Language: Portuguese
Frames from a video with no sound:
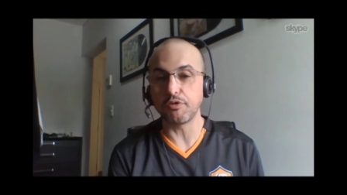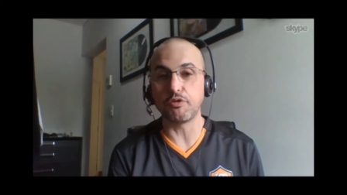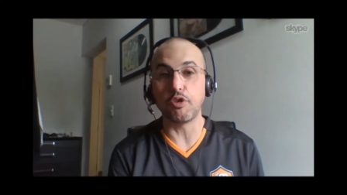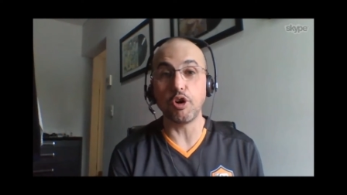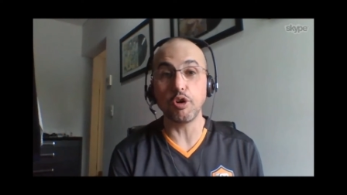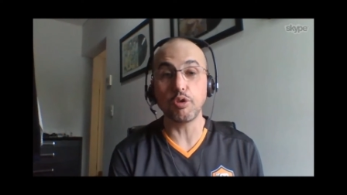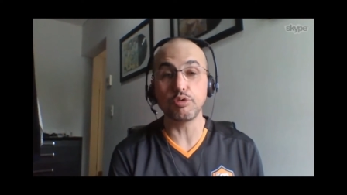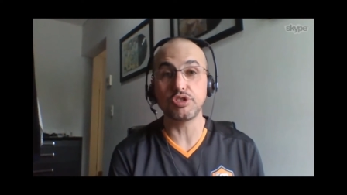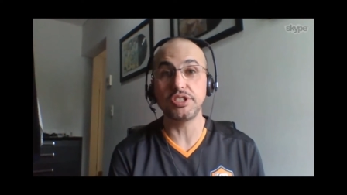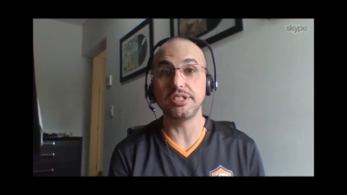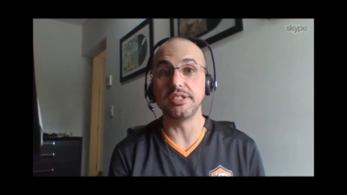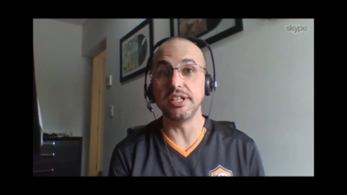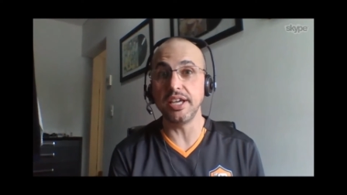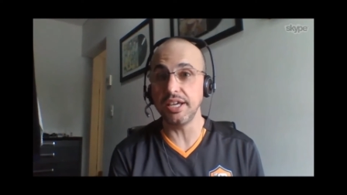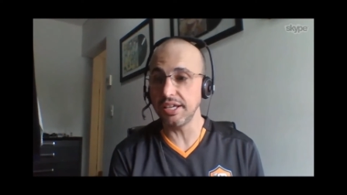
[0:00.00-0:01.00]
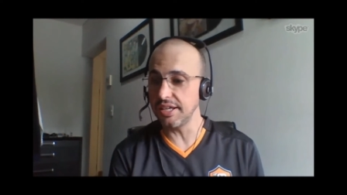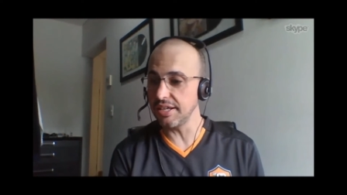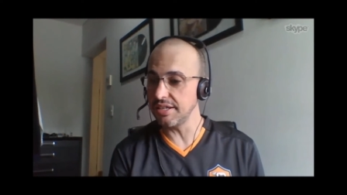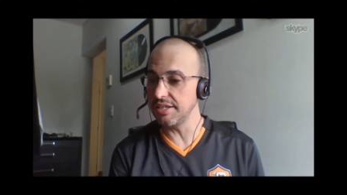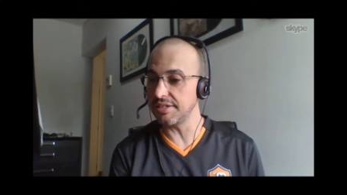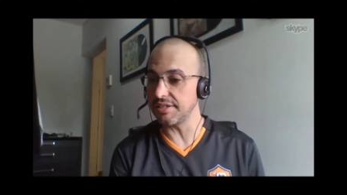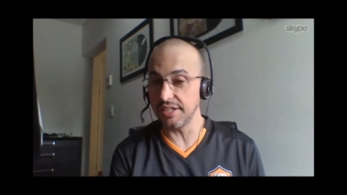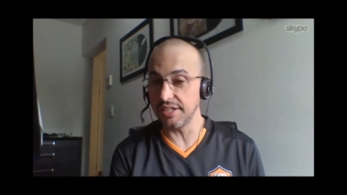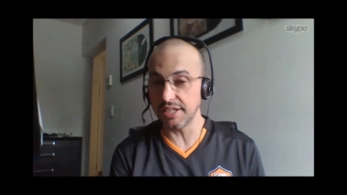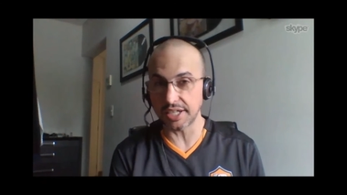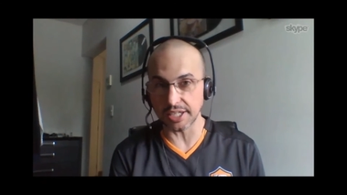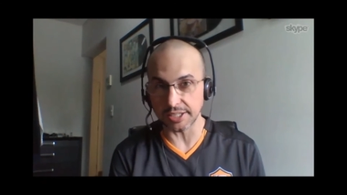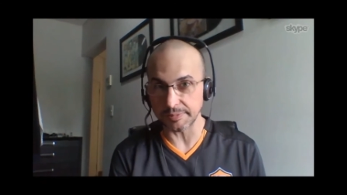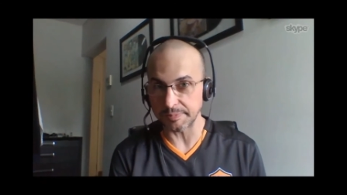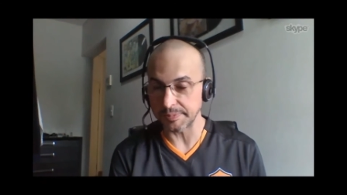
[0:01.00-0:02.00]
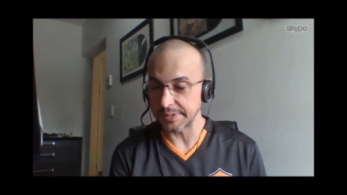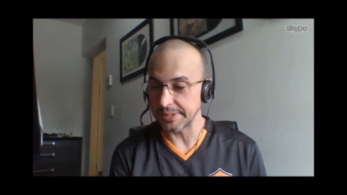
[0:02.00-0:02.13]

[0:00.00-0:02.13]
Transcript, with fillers: focos de dengue e zika.